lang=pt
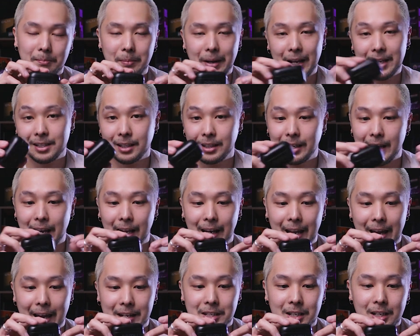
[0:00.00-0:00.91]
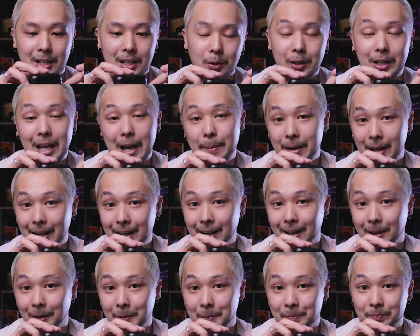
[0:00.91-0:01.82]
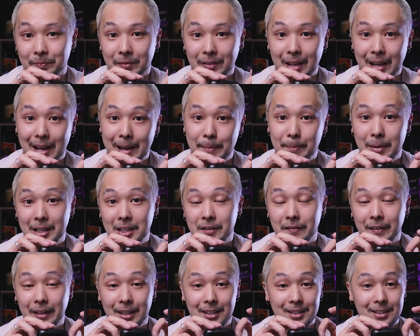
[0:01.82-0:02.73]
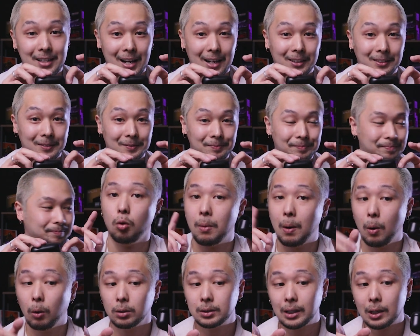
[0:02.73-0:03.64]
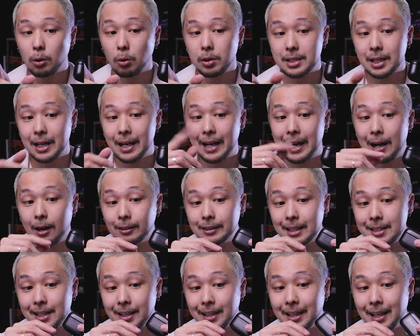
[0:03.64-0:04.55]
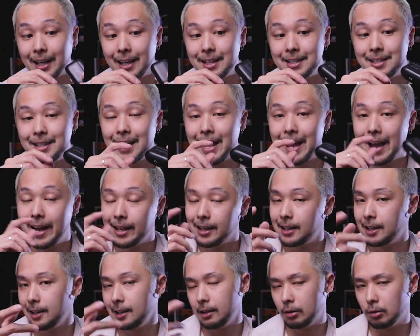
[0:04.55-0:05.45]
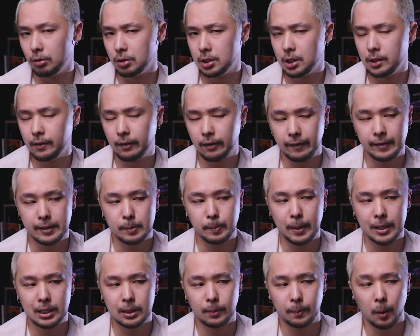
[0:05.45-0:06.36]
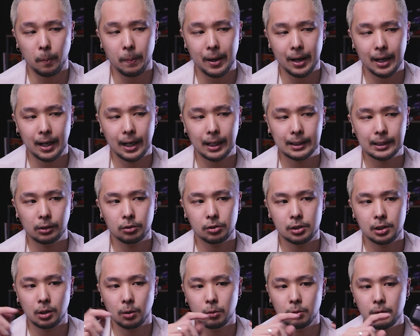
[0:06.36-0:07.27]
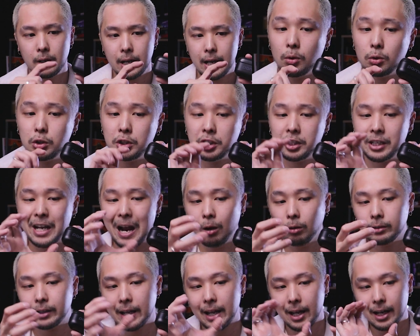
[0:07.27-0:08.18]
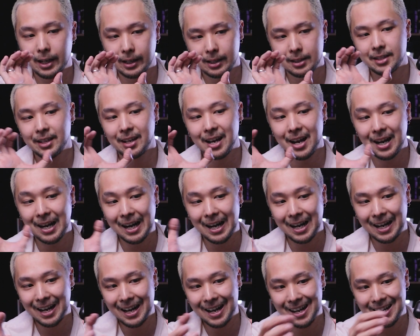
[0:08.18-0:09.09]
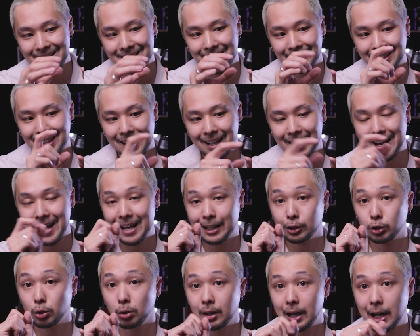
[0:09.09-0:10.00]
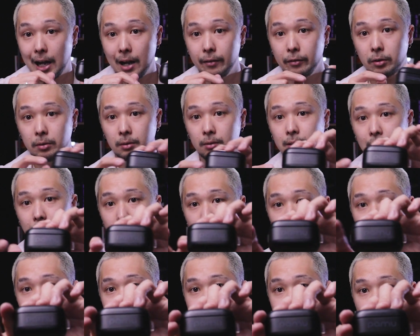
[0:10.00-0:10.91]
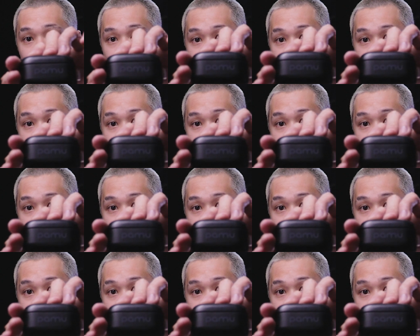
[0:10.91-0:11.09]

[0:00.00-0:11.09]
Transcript: para acender a LED, o que é bem legal. É bem diferenciado. Uma outra coisa legal dessa case é que, inclusive, faz parte da propaganda do Z1, o shell dela, que seria a carcaça dela, é trocável. Então, tá vendo essa